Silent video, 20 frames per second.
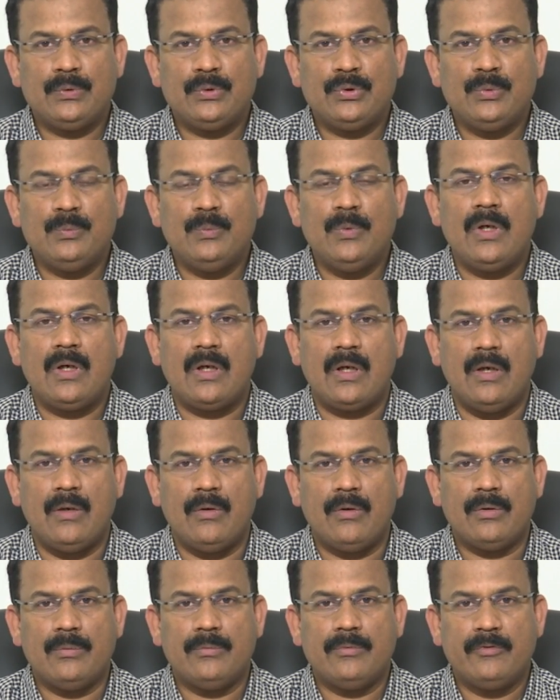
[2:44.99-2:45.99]
తుమ్ములు
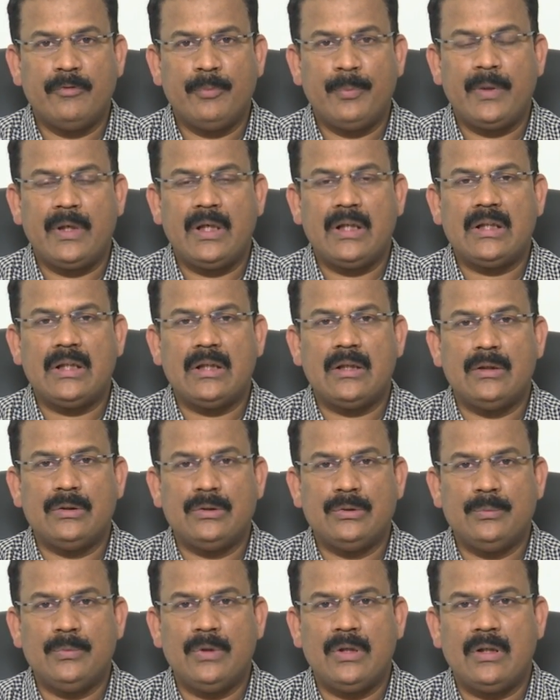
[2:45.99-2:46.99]
రావడం విపరీతంగా
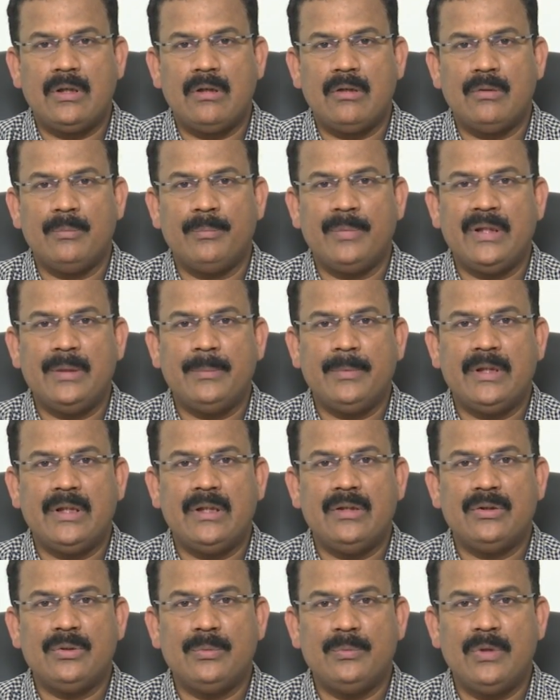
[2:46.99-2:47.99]
తుమ్ములు రావడం పది
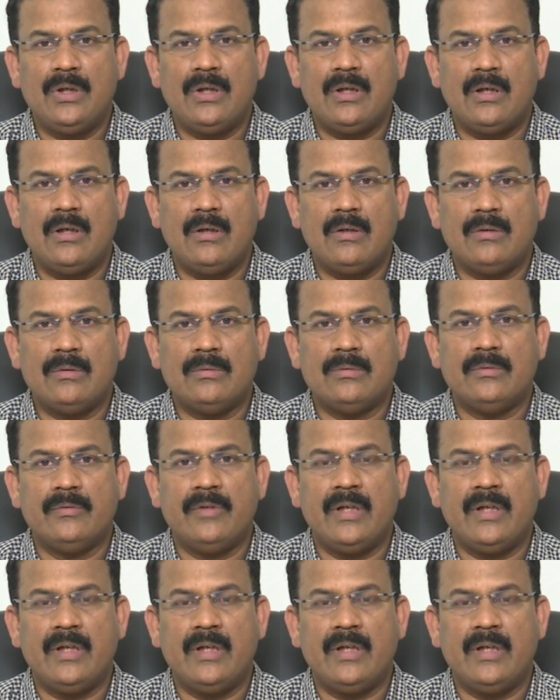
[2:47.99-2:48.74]
పదిహేను తుమ్ములు రావడం